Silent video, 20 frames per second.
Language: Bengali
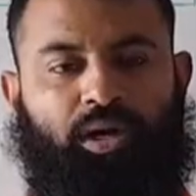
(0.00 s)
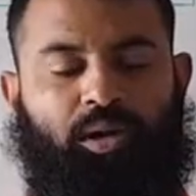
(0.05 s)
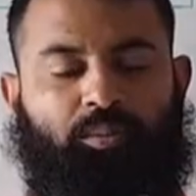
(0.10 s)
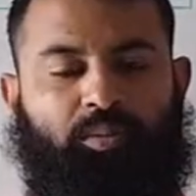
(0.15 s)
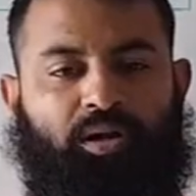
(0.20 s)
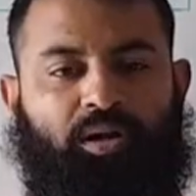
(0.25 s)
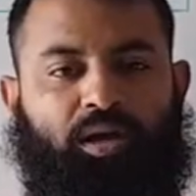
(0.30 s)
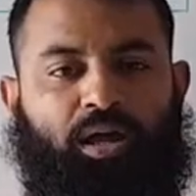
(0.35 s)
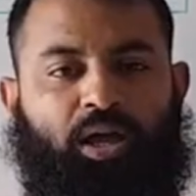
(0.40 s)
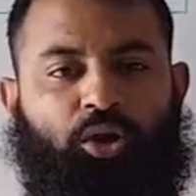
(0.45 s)

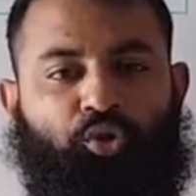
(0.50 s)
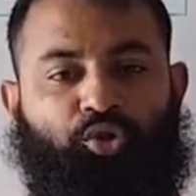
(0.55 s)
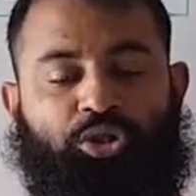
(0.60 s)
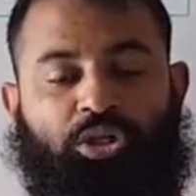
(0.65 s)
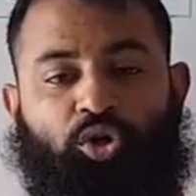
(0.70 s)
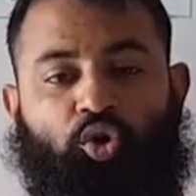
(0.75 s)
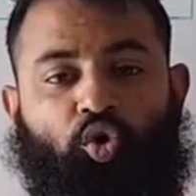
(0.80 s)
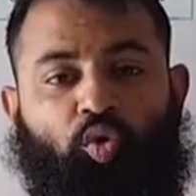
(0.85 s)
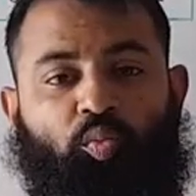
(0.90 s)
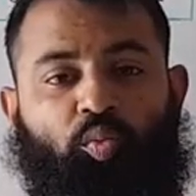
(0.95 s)
আমরা
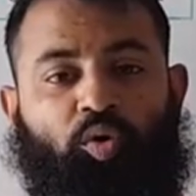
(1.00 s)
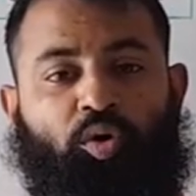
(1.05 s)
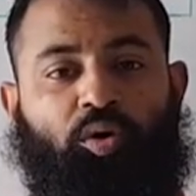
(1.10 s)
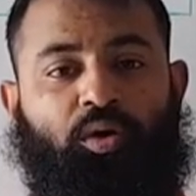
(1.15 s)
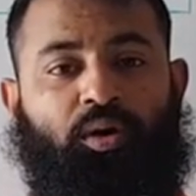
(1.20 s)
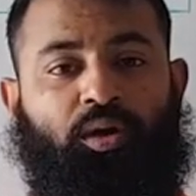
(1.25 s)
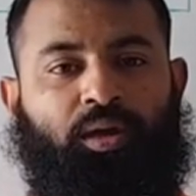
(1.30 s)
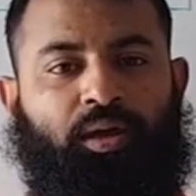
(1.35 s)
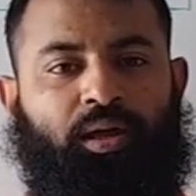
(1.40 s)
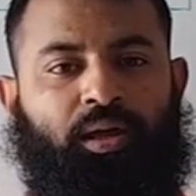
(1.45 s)
আলোচনা করব
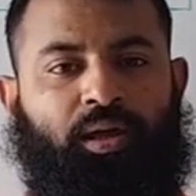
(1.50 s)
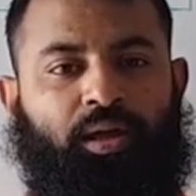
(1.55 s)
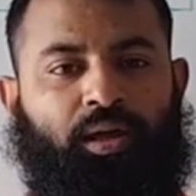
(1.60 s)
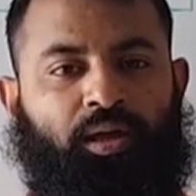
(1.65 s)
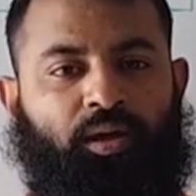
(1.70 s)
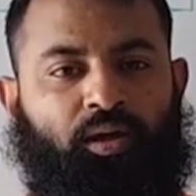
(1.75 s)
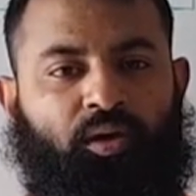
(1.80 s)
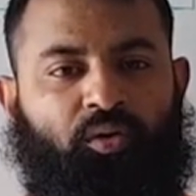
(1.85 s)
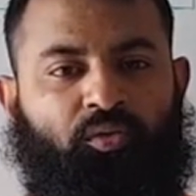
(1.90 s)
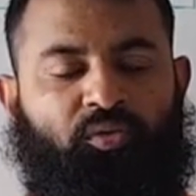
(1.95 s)

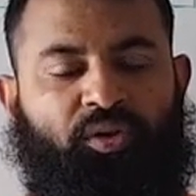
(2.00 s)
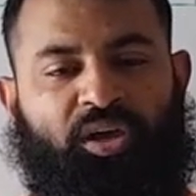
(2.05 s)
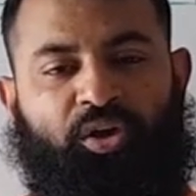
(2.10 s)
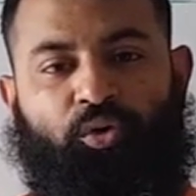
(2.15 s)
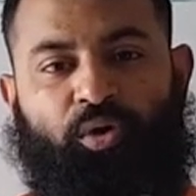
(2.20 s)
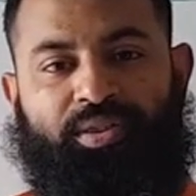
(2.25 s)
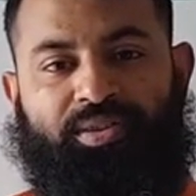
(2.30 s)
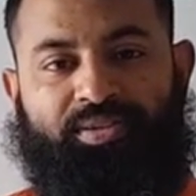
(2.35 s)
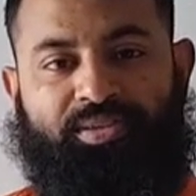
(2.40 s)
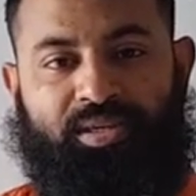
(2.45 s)

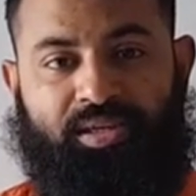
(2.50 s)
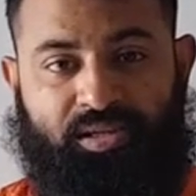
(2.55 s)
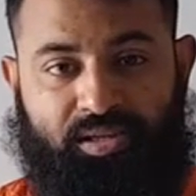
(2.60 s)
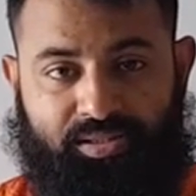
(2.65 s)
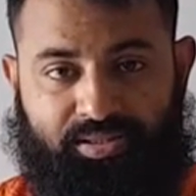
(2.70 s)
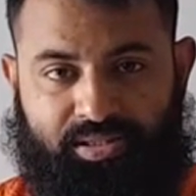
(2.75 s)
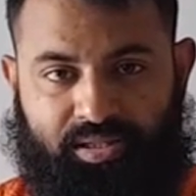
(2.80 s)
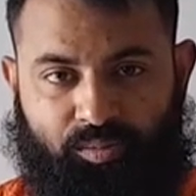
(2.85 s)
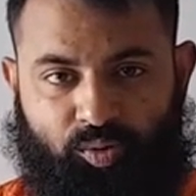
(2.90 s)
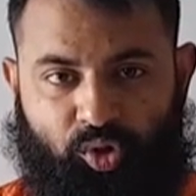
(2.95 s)
ফ্রিকোয়েন্সি
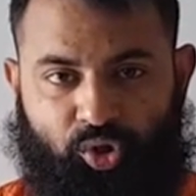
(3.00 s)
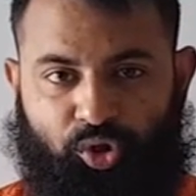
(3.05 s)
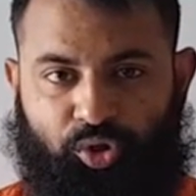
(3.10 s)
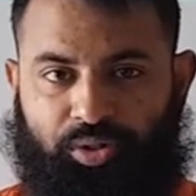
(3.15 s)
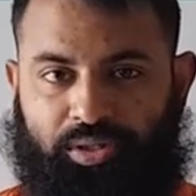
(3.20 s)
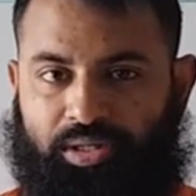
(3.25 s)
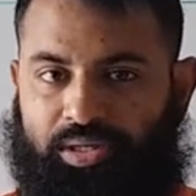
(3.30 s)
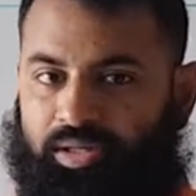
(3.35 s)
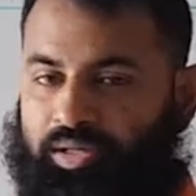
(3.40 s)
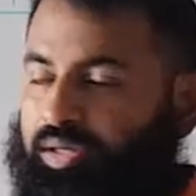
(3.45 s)
ডিস্ট্রিবিউশন
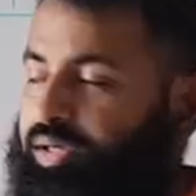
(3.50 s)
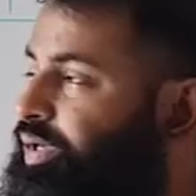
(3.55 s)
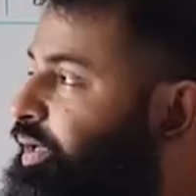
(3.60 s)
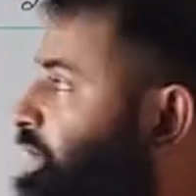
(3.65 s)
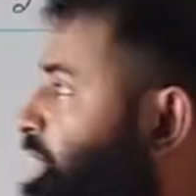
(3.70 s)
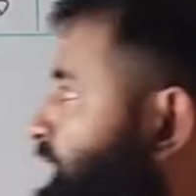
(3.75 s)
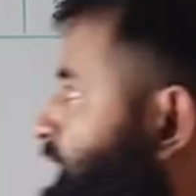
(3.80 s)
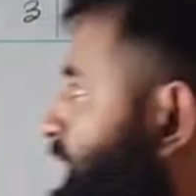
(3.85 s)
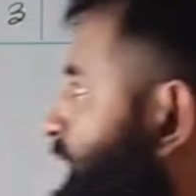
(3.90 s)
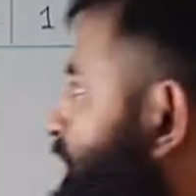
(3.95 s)
নিয়ে
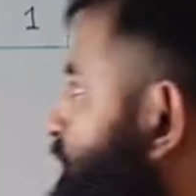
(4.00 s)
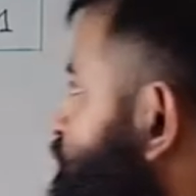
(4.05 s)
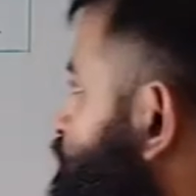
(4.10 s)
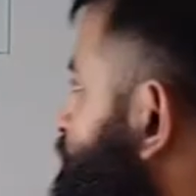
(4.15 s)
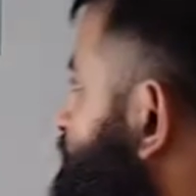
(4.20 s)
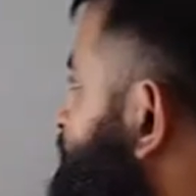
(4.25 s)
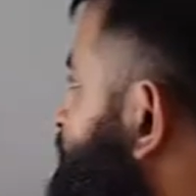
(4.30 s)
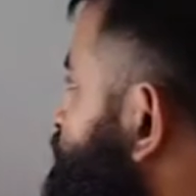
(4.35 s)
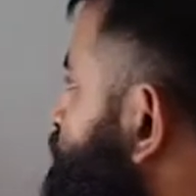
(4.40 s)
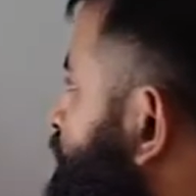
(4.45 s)
খেয়াল
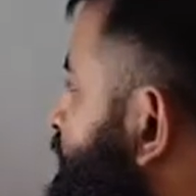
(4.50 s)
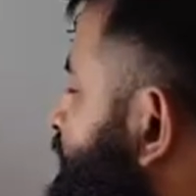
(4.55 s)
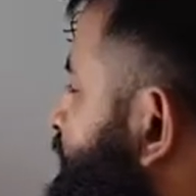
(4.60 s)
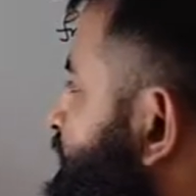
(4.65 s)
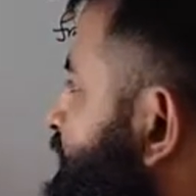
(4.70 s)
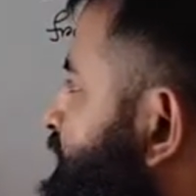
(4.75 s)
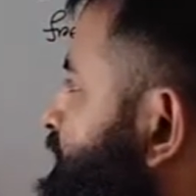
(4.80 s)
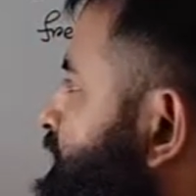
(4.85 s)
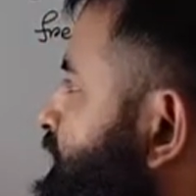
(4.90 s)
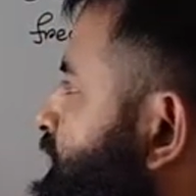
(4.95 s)
করে দেখো
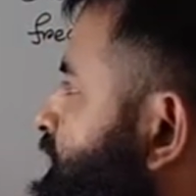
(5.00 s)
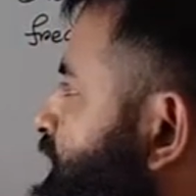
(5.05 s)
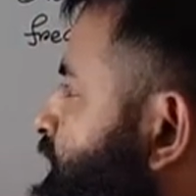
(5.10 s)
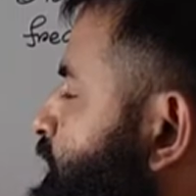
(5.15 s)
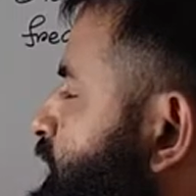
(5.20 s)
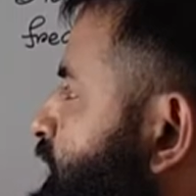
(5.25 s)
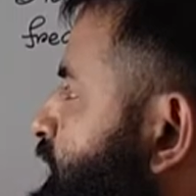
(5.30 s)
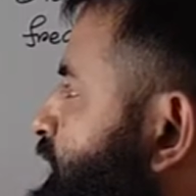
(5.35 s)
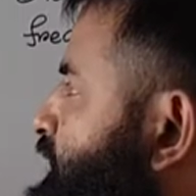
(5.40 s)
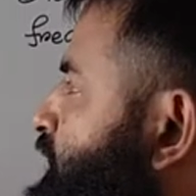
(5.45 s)
এখানে একটা
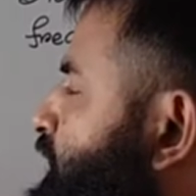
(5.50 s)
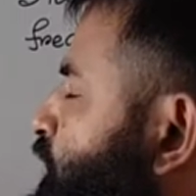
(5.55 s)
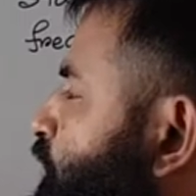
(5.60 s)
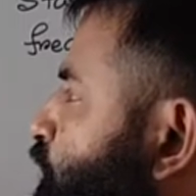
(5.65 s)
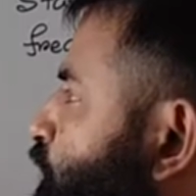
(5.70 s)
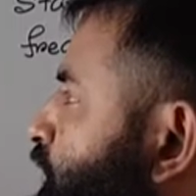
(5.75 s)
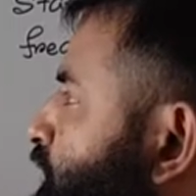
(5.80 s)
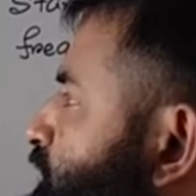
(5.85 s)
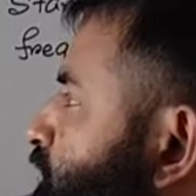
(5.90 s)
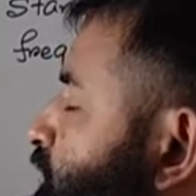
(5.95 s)
টেবিল
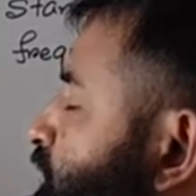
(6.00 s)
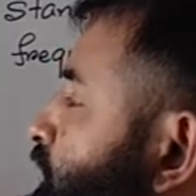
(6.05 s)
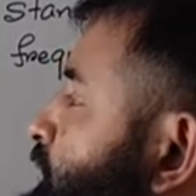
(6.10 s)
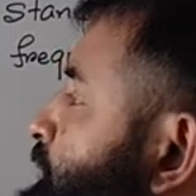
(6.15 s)
দেওয়া হয়েছে